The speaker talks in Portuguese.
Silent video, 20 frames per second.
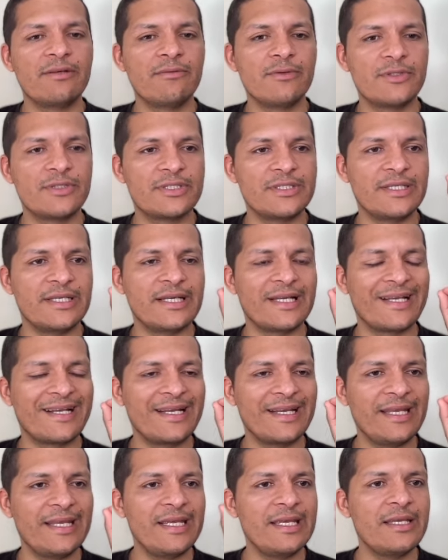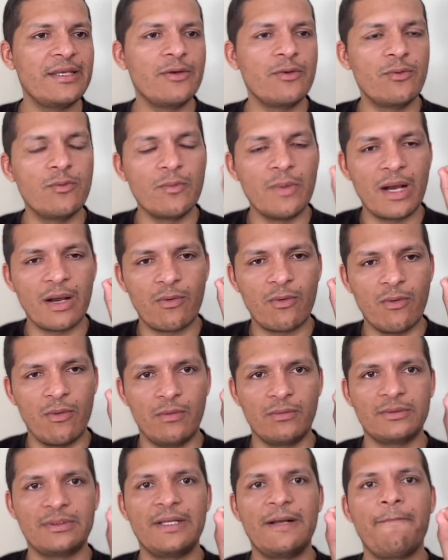você crie uma
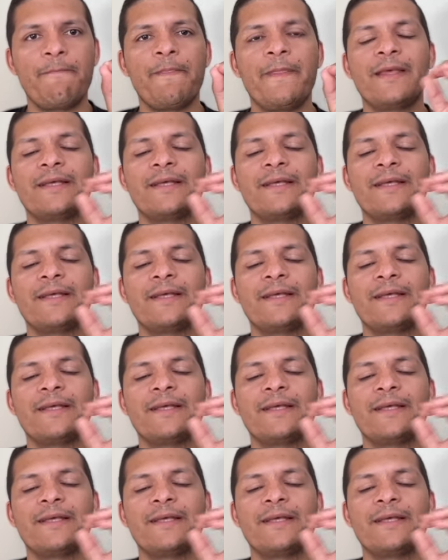conta